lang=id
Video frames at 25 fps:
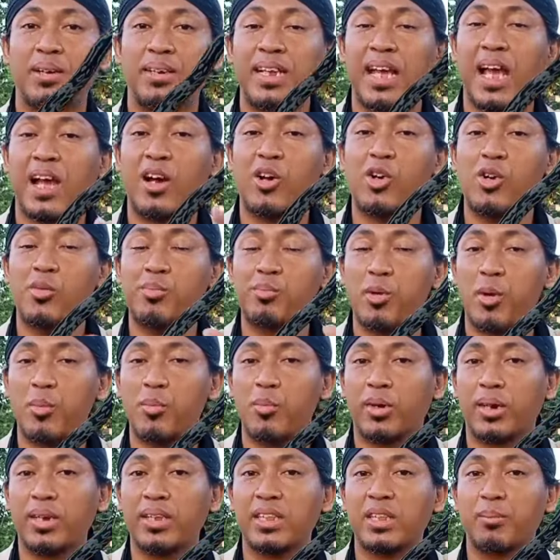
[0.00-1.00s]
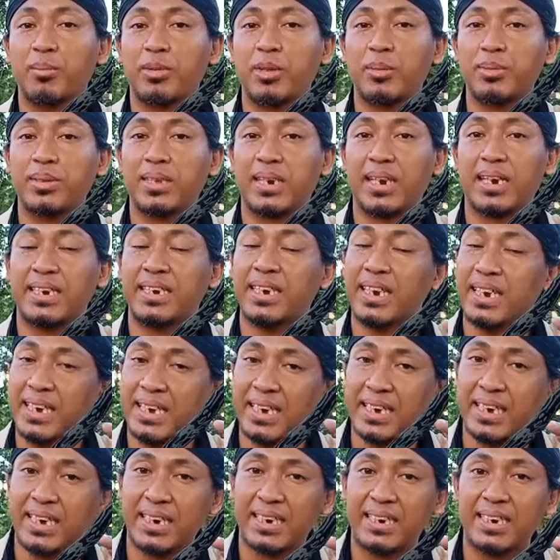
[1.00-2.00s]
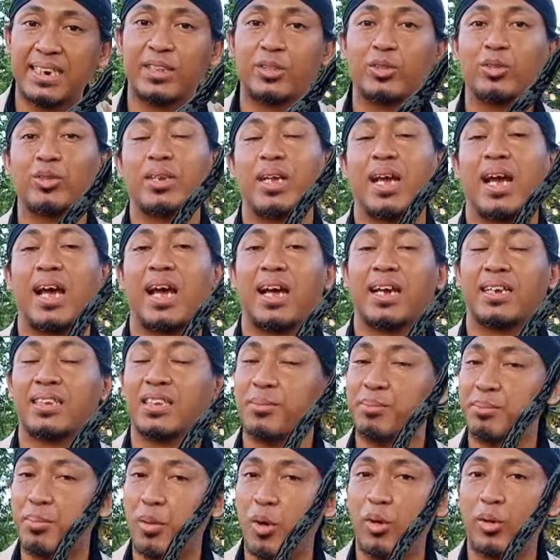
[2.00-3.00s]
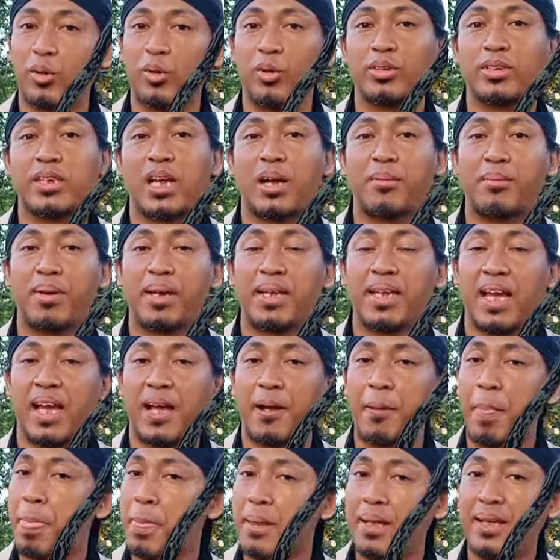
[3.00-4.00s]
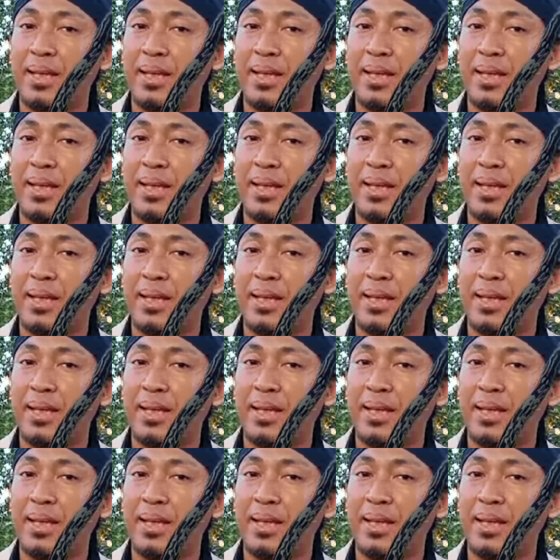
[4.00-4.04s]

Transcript: yang umum mungkin teman-teman sering dengar itu yang sempono sama yang